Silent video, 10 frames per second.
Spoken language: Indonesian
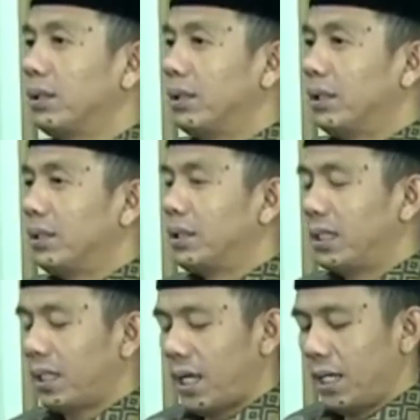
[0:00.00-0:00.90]

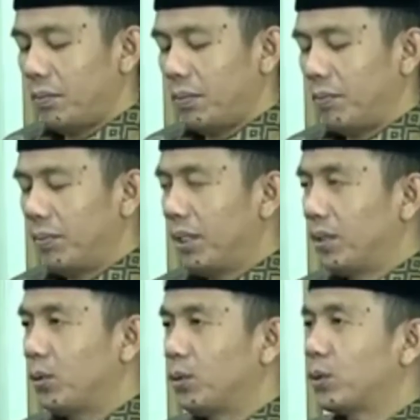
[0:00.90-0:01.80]
Jika imam
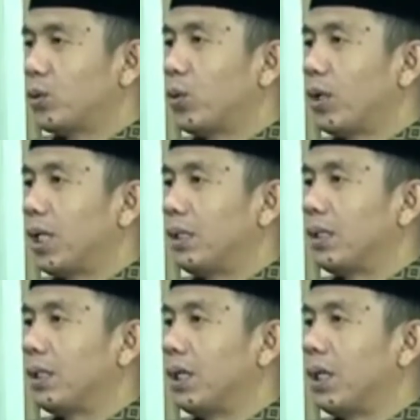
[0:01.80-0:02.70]
itu sholat
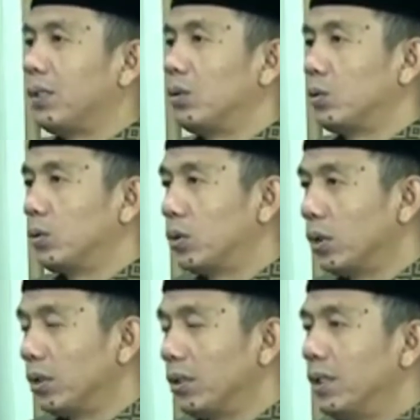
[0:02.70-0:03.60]
dengan duduk
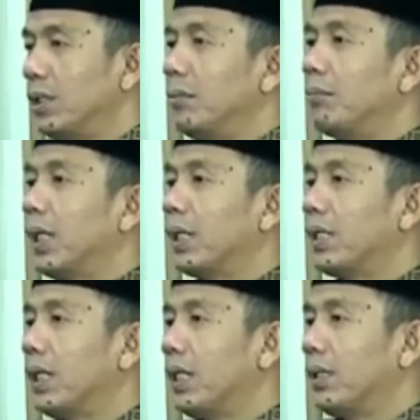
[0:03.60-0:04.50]

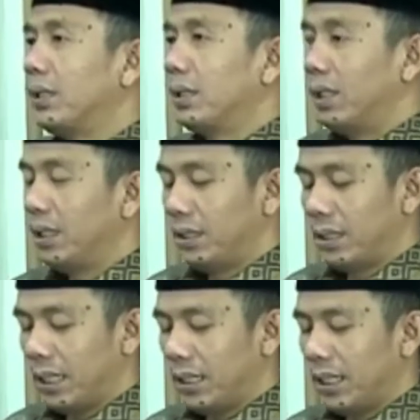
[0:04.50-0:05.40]
maka
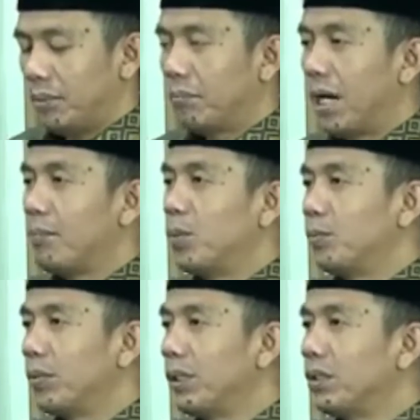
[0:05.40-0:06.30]
hendaknya makmum
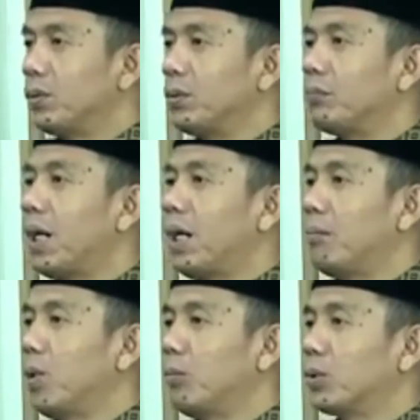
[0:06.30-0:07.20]
itu
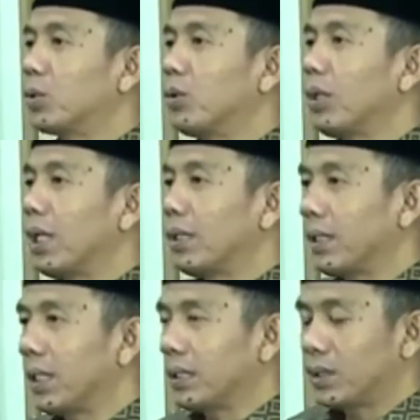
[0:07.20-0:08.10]
makmum
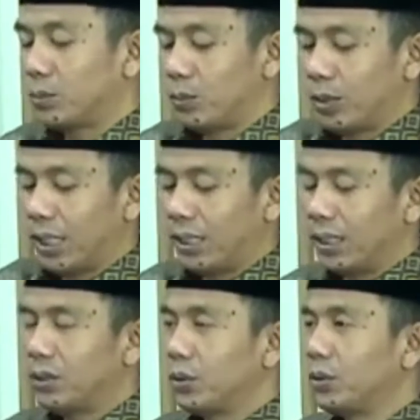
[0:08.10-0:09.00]
solatlah semuanya juga